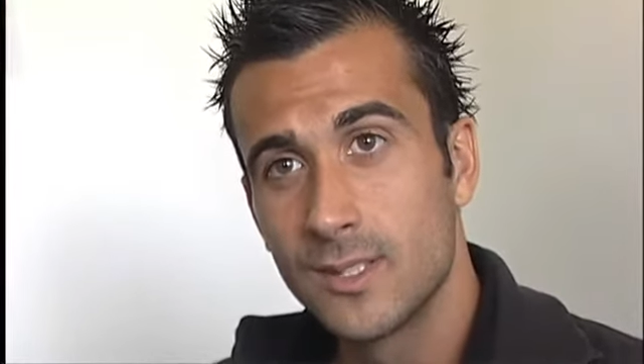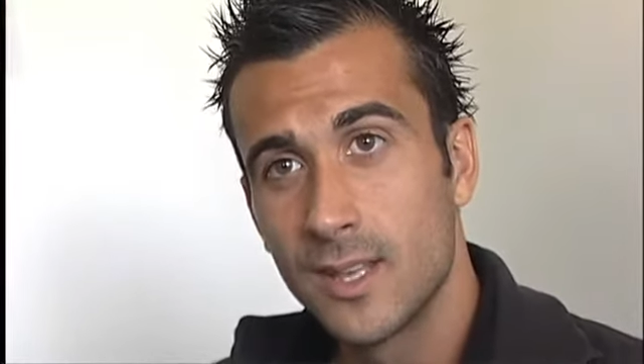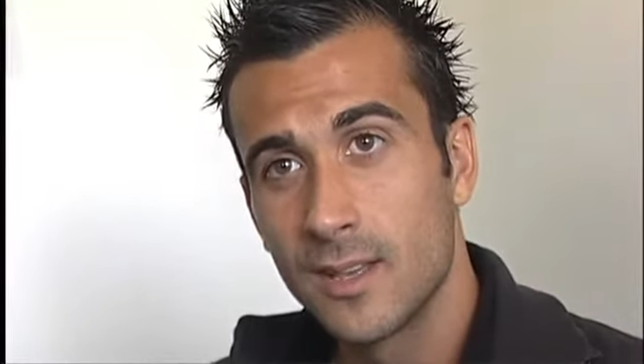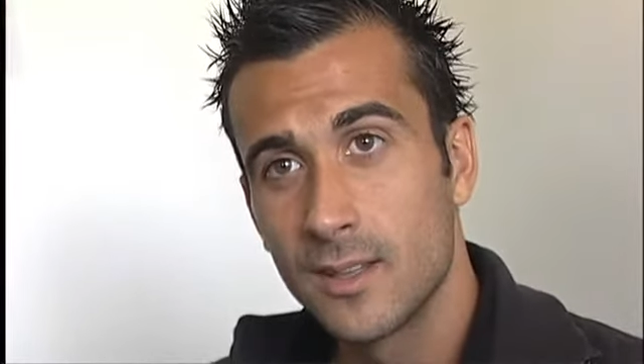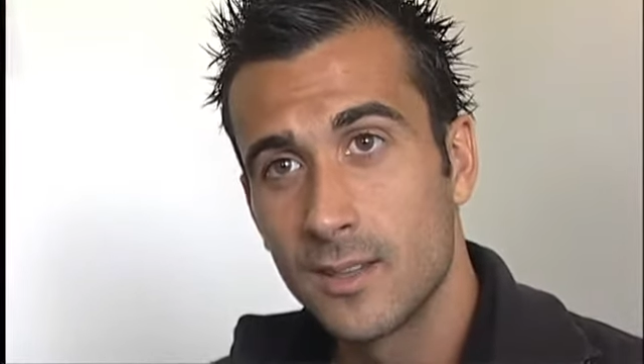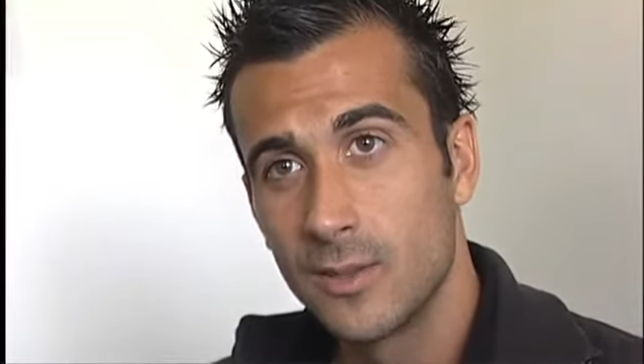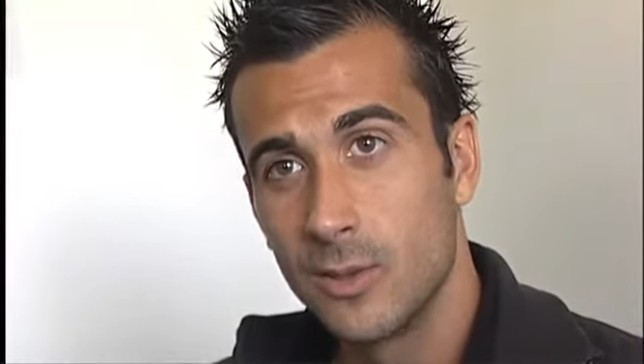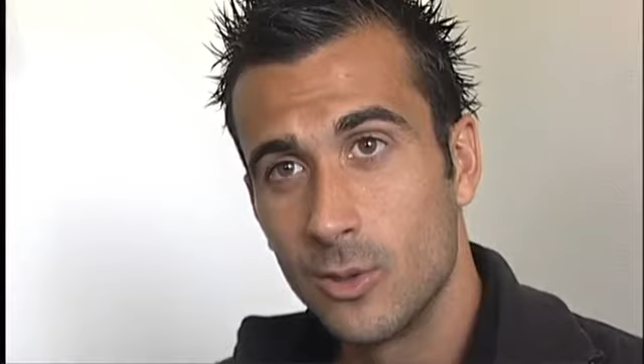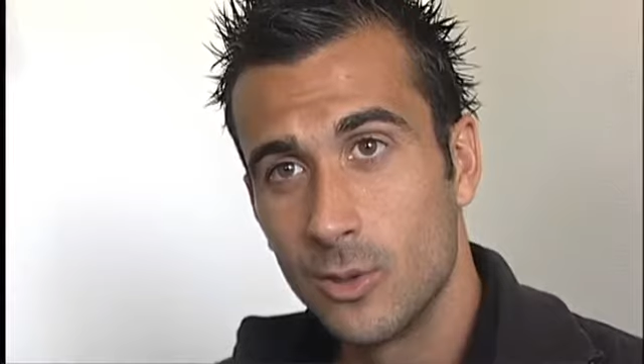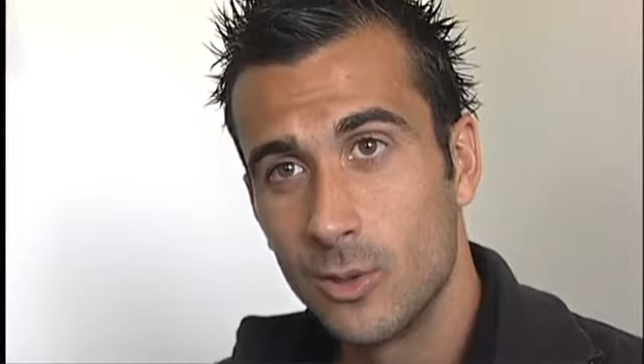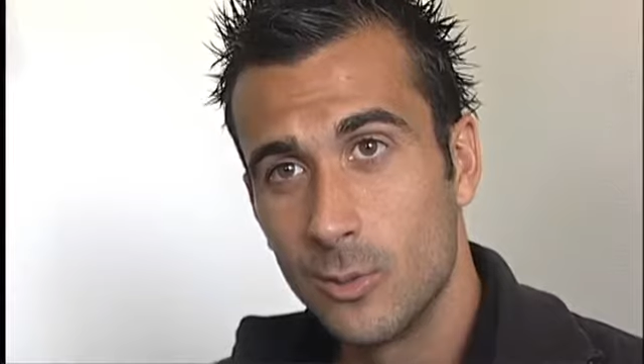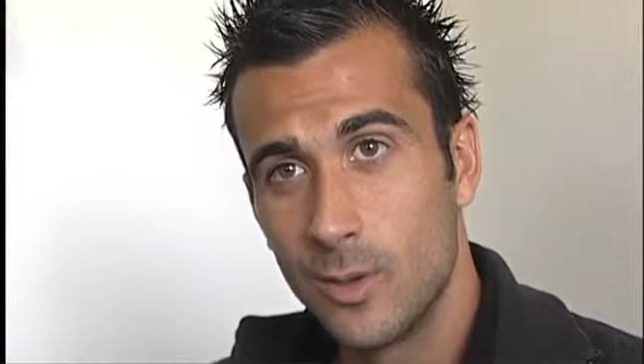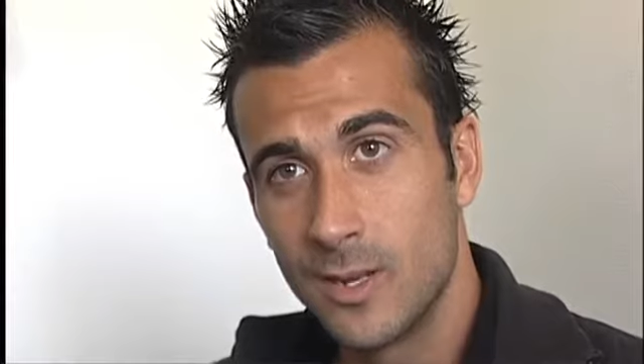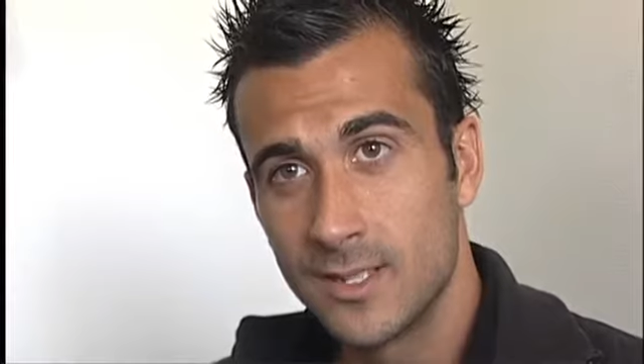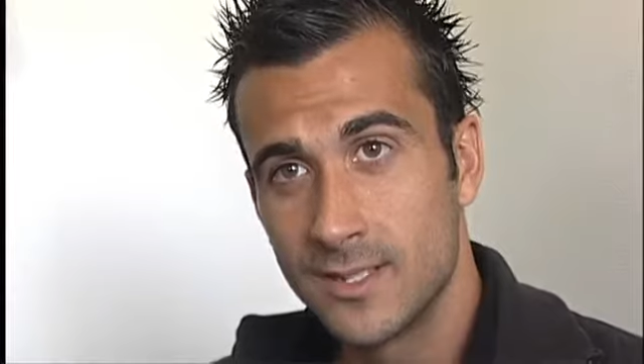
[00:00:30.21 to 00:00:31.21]
stade et
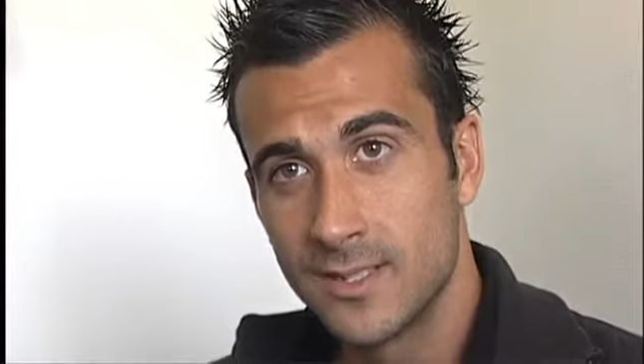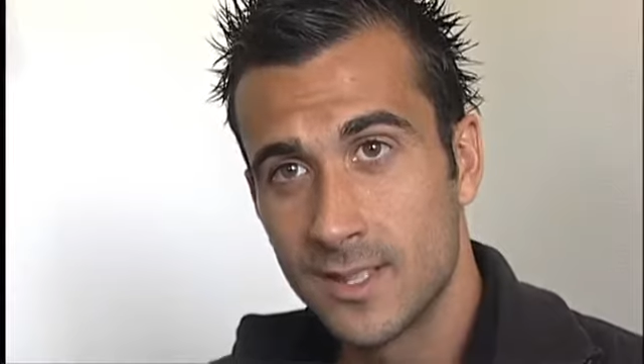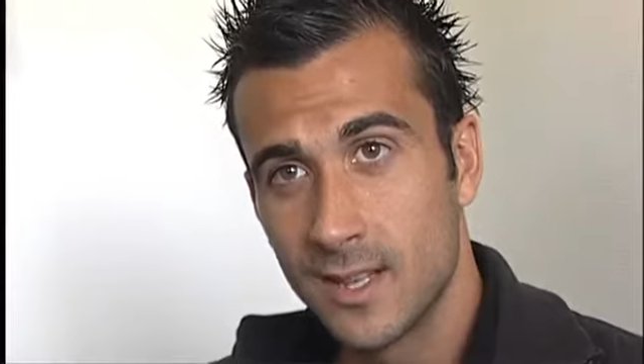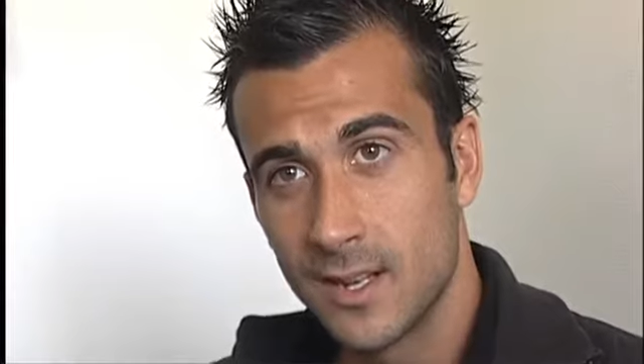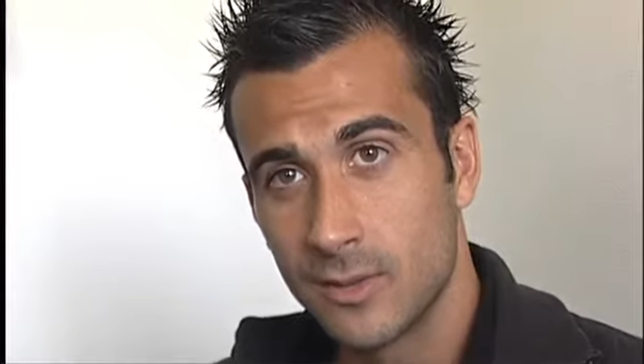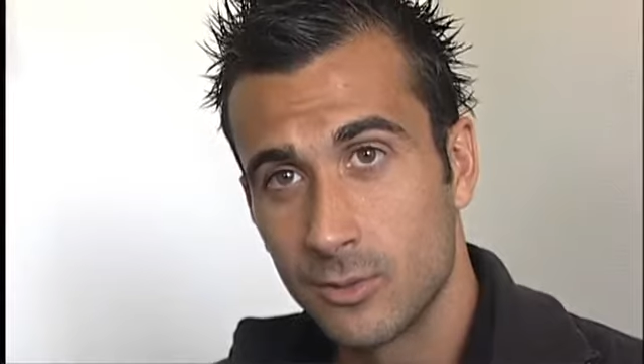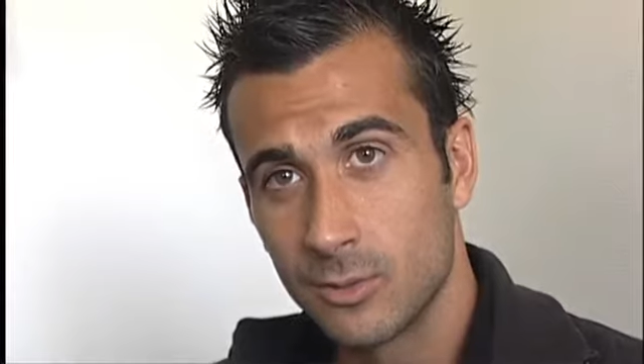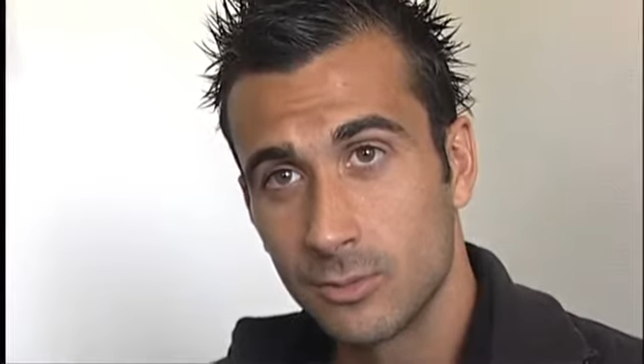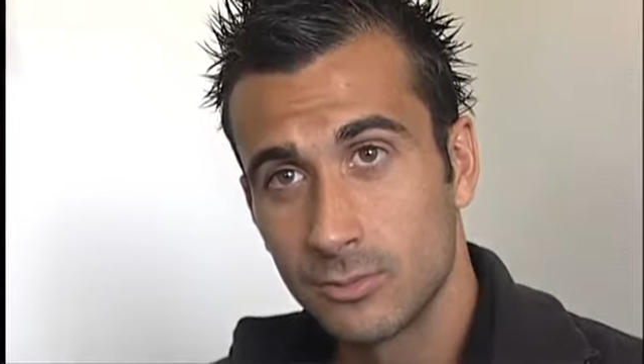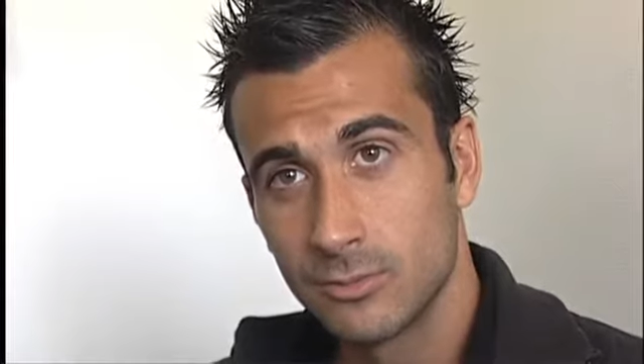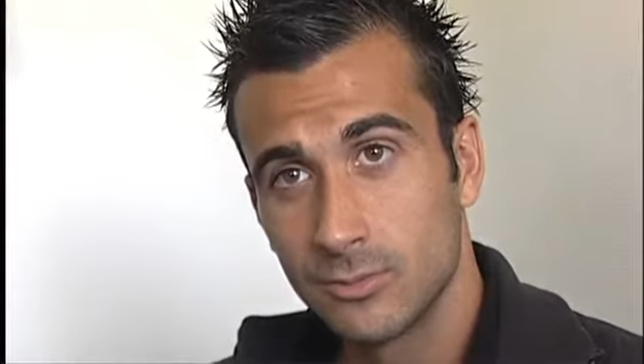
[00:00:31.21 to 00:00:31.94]
de belles installations.